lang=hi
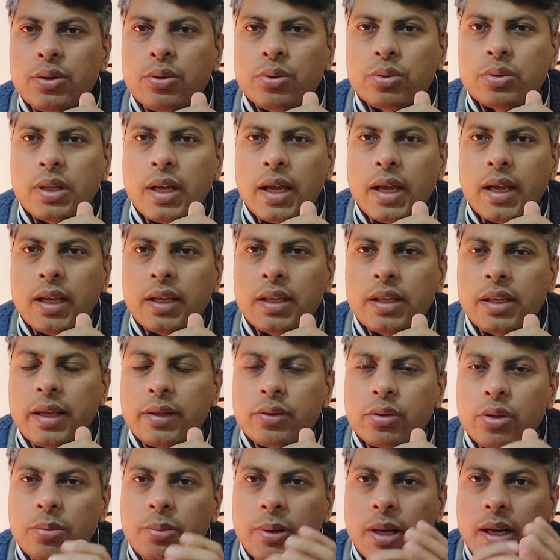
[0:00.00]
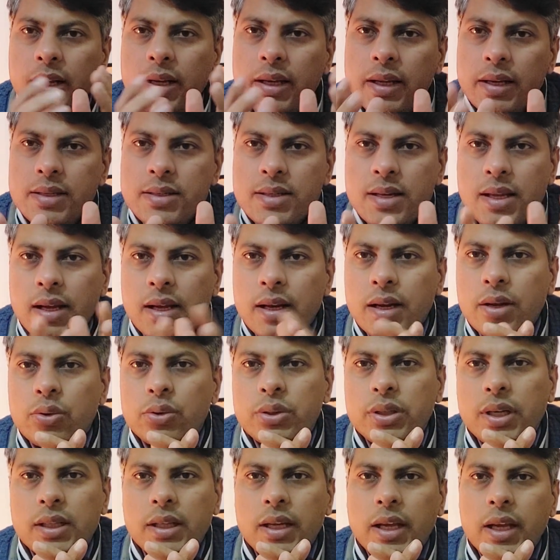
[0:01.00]
ही होता है कि एक तो हमारा गरिष्ठ खाना
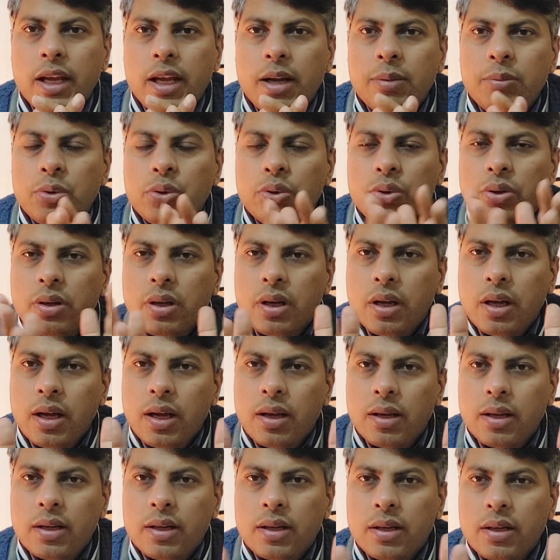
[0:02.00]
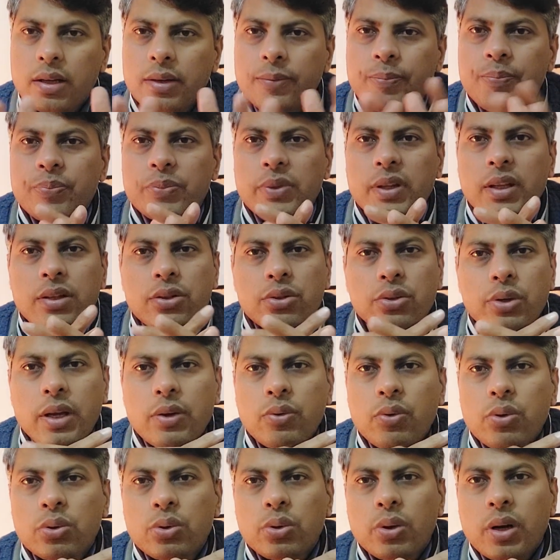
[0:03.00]
हो जाता है हम लोग जो
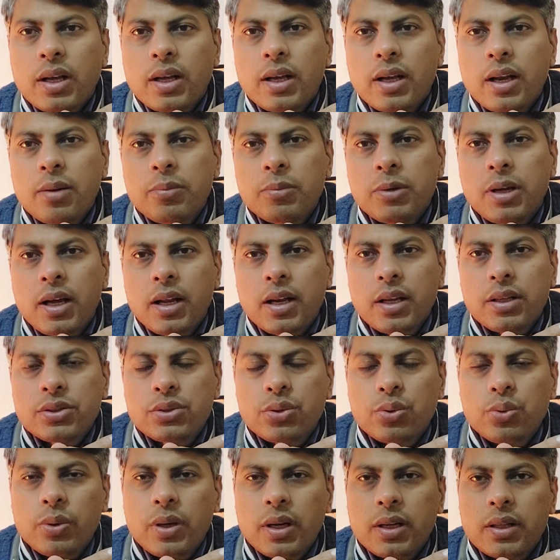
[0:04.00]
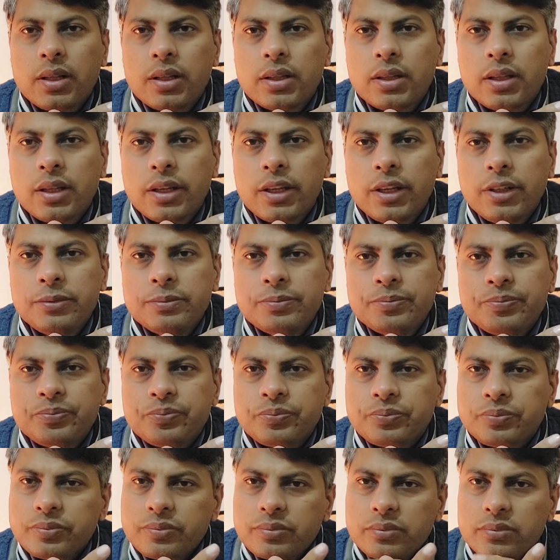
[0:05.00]
है वो थोड़ा गर्म खाना शुरू कर देते हैं
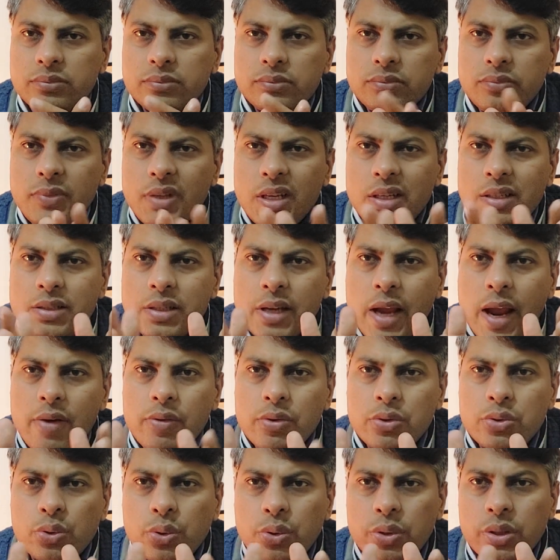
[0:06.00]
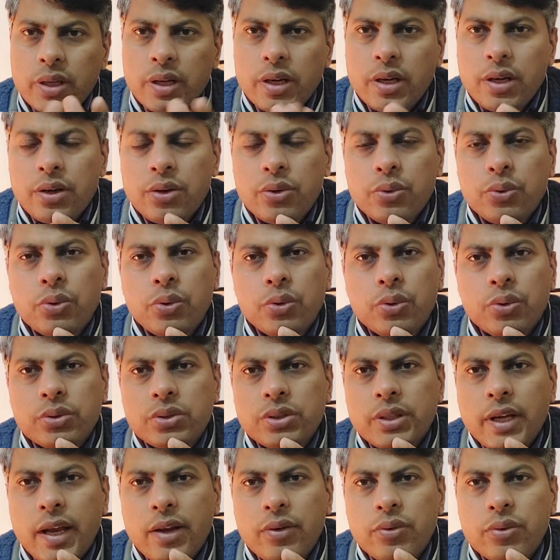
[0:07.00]
चाहे वो सौठ के लड्डू
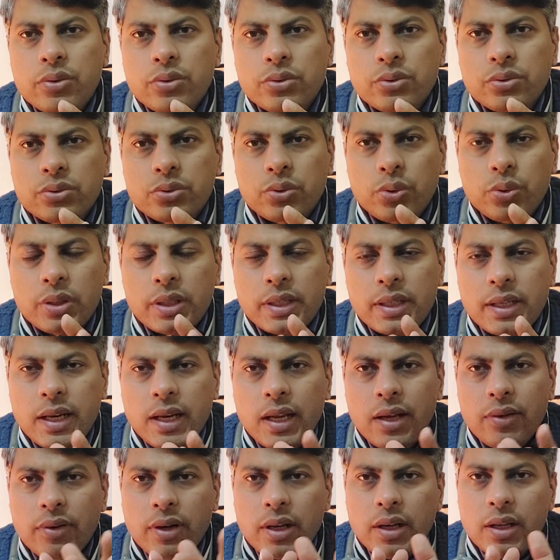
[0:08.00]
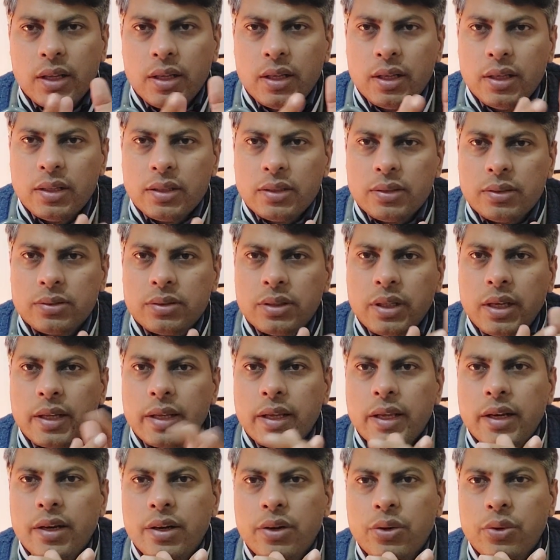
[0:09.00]
हों चाहे वो सोंठ के अलावा
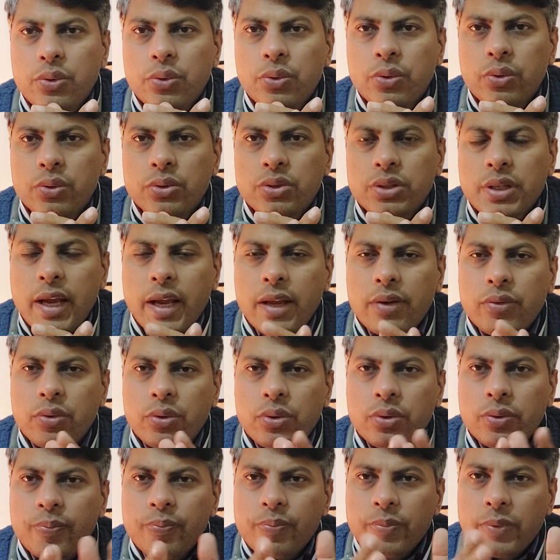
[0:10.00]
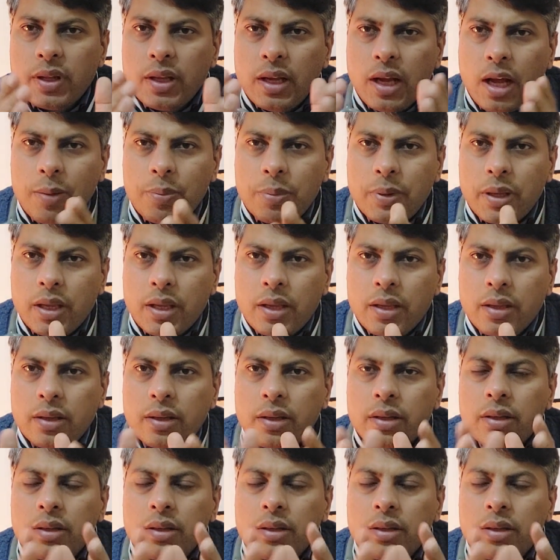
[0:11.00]
तिल के लड्डू हों चाहे वो आपके